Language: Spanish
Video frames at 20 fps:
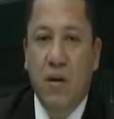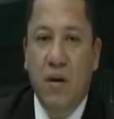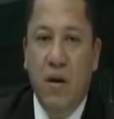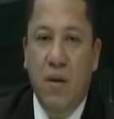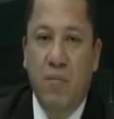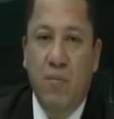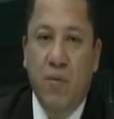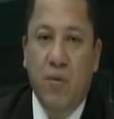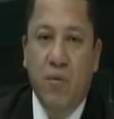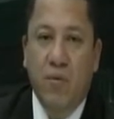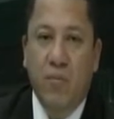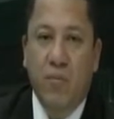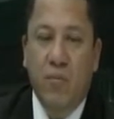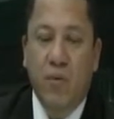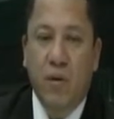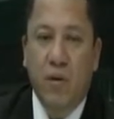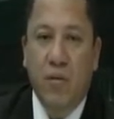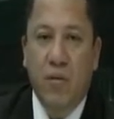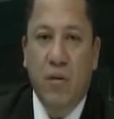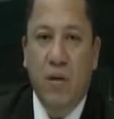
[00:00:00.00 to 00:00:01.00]
y por
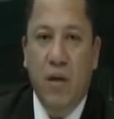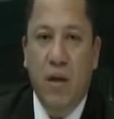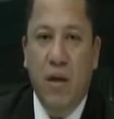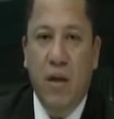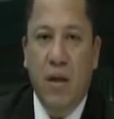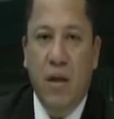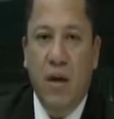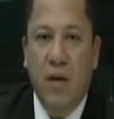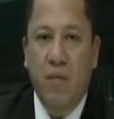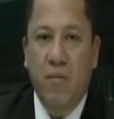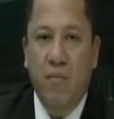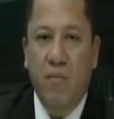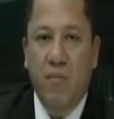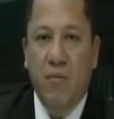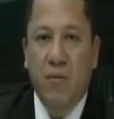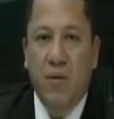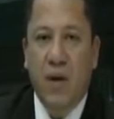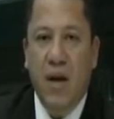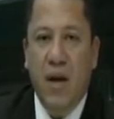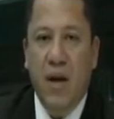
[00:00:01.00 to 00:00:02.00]
supuesto tiene un
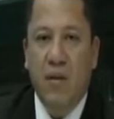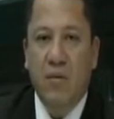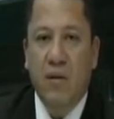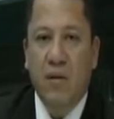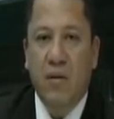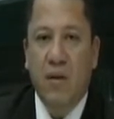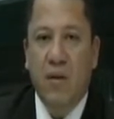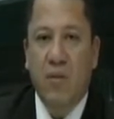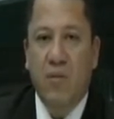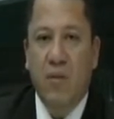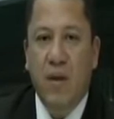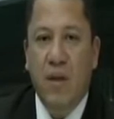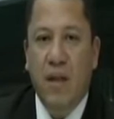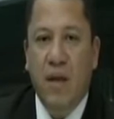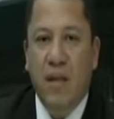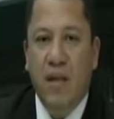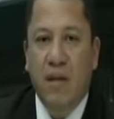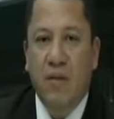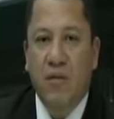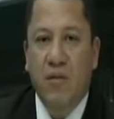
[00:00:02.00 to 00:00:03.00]
posgrado en
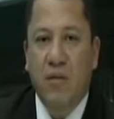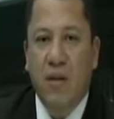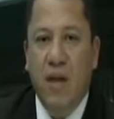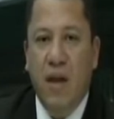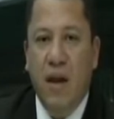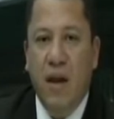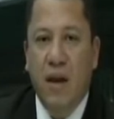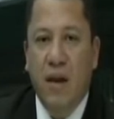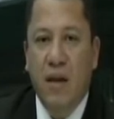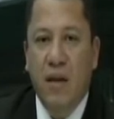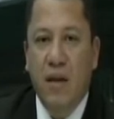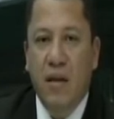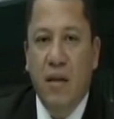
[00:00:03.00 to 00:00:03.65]
Seguridad Nacional